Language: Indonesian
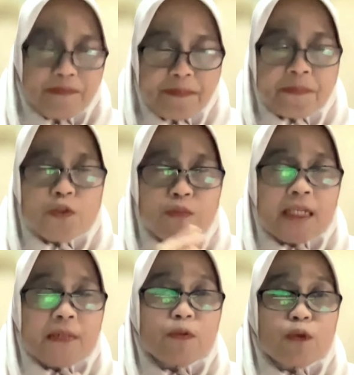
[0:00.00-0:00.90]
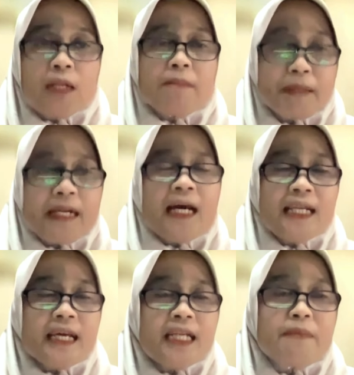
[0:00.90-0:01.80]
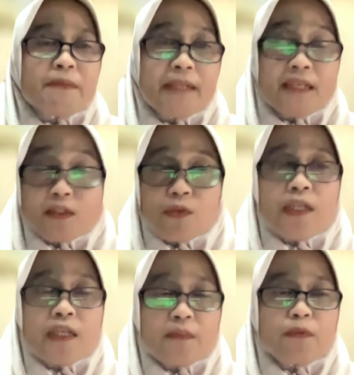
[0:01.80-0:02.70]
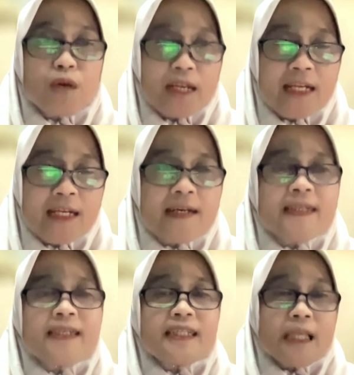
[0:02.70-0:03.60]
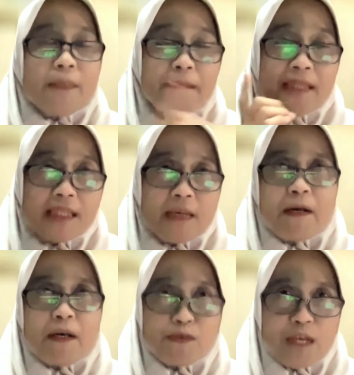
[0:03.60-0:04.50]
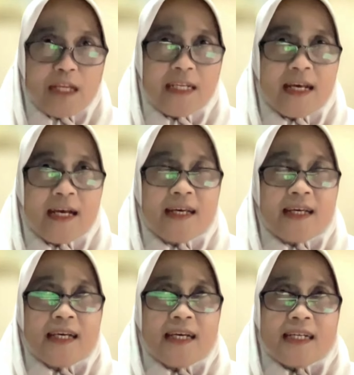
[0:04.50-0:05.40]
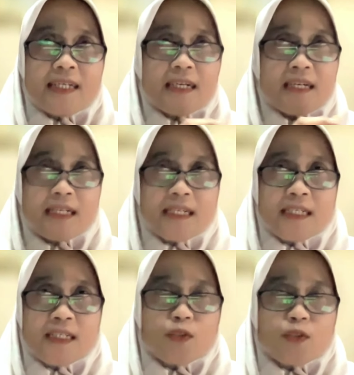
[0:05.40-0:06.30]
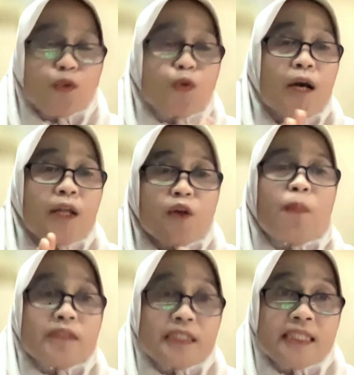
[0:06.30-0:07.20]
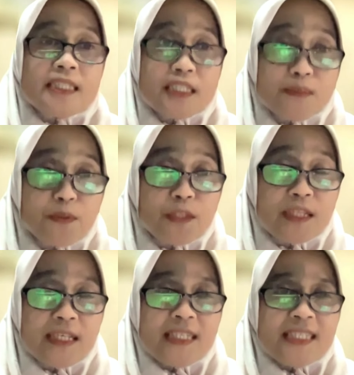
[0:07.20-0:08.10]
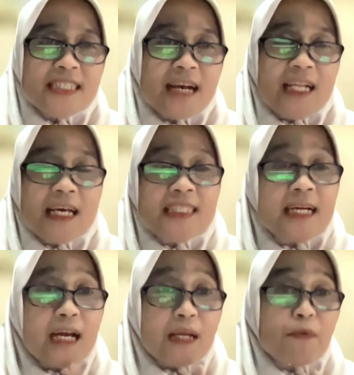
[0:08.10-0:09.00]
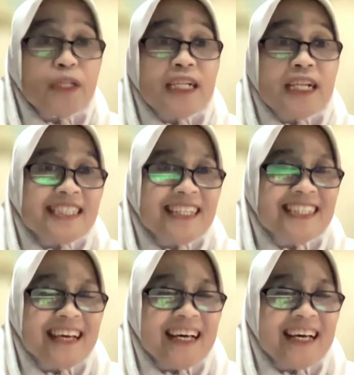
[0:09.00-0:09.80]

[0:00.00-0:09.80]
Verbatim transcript: Cuman kebutuhan perhariannya berbeda sesuai dengan kebutuhan anak. Tapi tetap harus ada uh, keseluruhan komposisi tersebut. Jangan hanya karbohidrat saja